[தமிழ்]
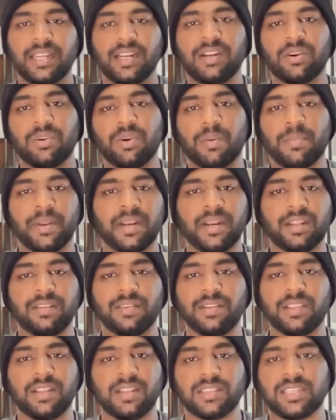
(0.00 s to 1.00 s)
இருக்கணும் அப்படின்றத
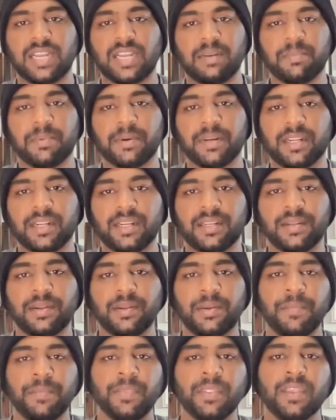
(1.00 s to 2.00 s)
வச்சு தான் ஸ்டார்ட் பண்ணேன்
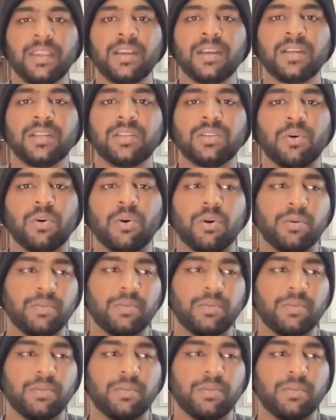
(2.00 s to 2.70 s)
ஸோ